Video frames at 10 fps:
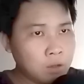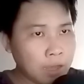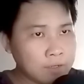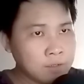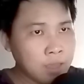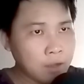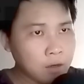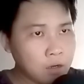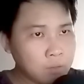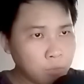Hắn
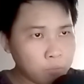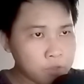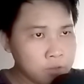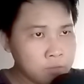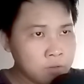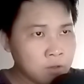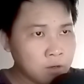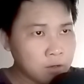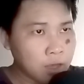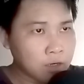hét lớn lên một tiếng,
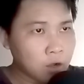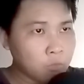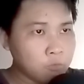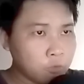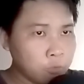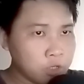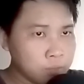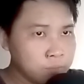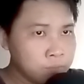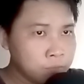lăng không vùng
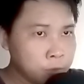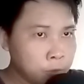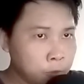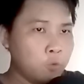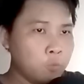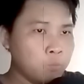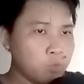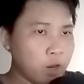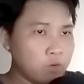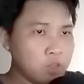kiếm.
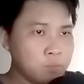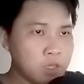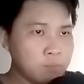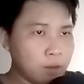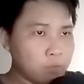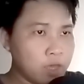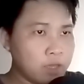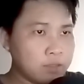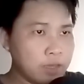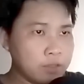Một đạo kiếm khí màu
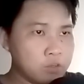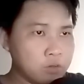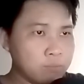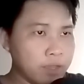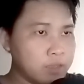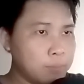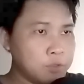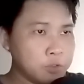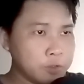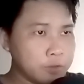đen dài chừng bảy tám
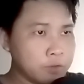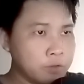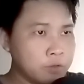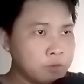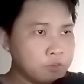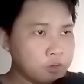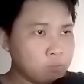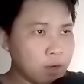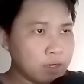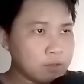trượng,
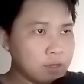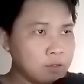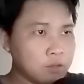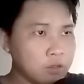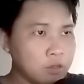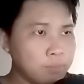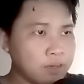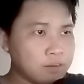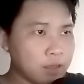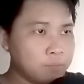rộng bằng cánh cửa
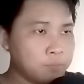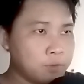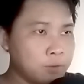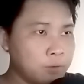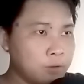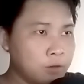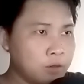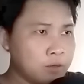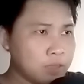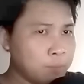bắn ra,
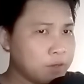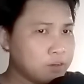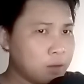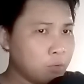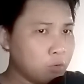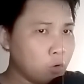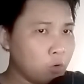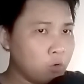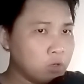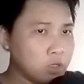tả mắt ra một
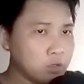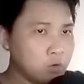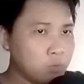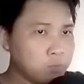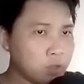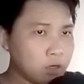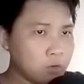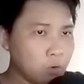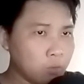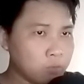cổ lực hút
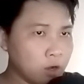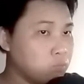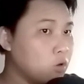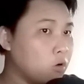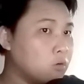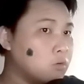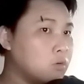thần hồn khổng lồ.